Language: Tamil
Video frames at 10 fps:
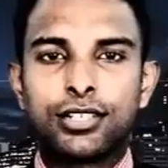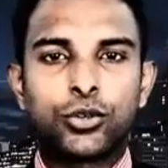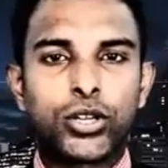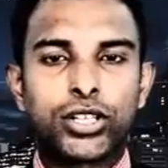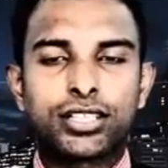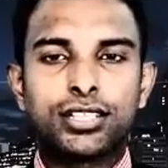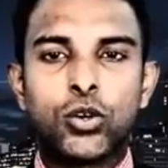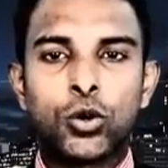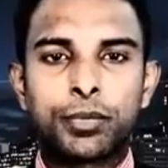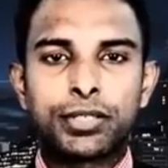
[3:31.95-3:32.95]
குறித்த
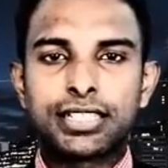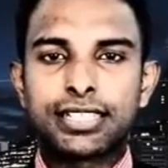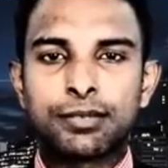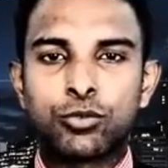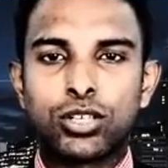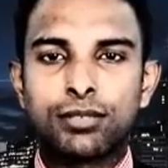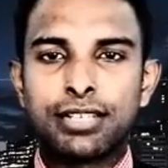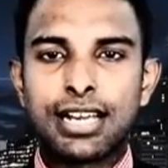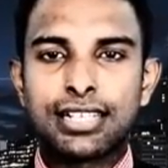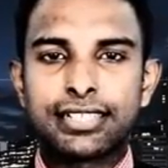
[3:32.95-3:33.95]
ஒப்பந்தத்தின் மூலம்
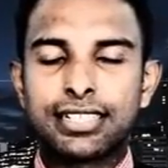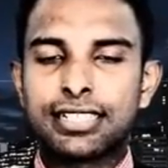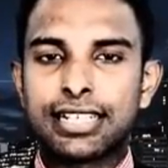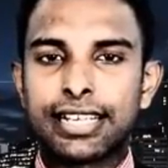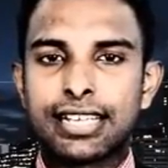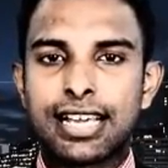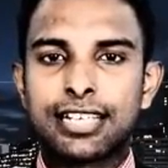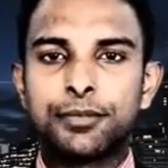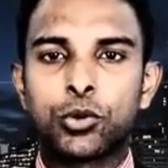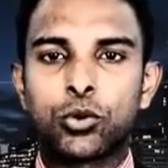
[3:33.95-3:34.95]
நாடுகளுக்கு
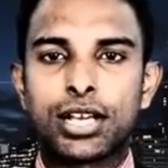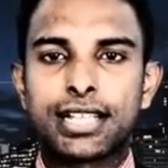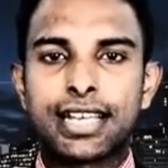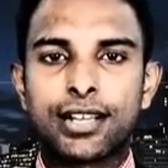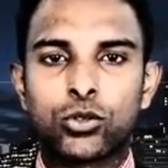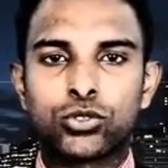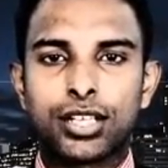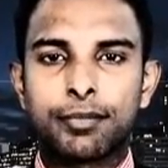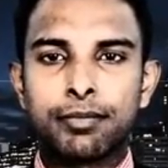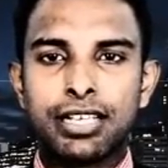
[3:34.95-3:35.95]
இடையிலான பொருளாதார
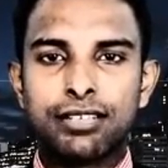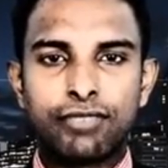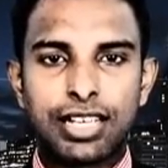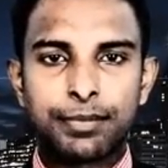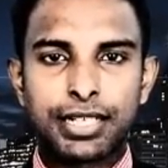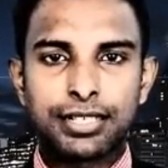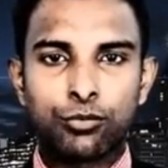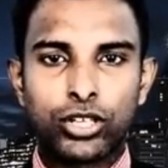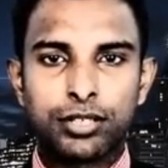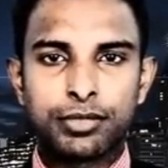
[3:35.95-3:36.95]
ஒத்துழைப்பை மேலும் பலப்படுத்த
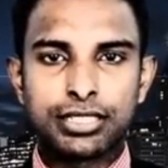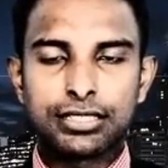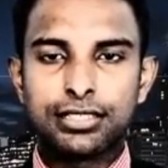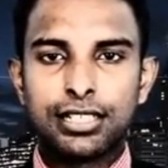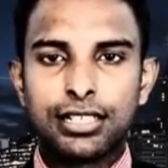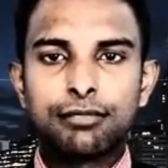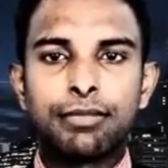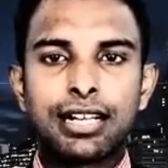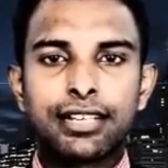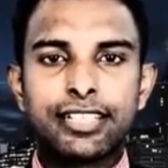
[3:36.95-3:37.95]
முடியும் என்று
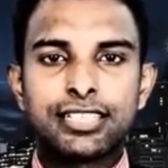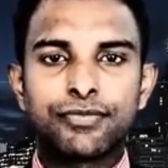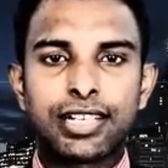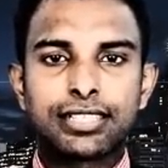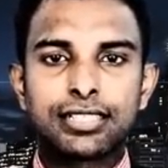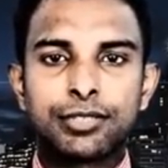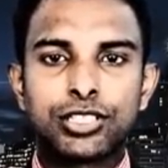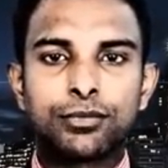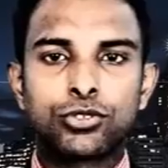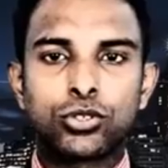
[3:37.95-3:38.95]
பங்களாதேஷ் வர்த்தக
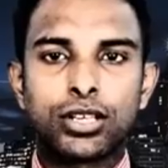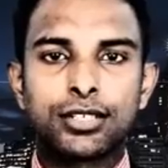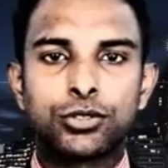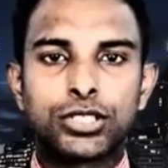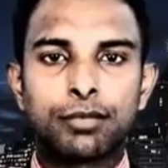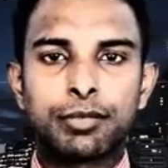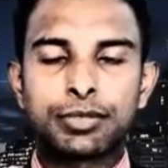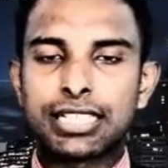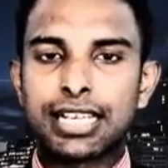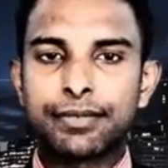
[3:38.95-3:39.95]
மற்றும் தொழில்
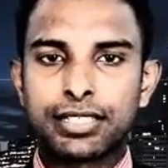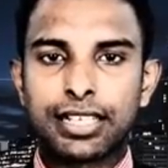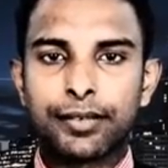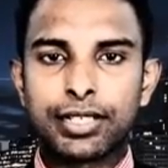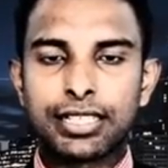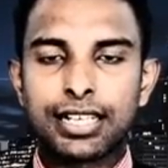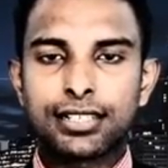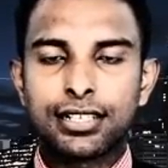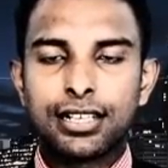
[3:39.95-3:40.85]
கூட்டமைப்பு தலைவர் தெரிவித்தார்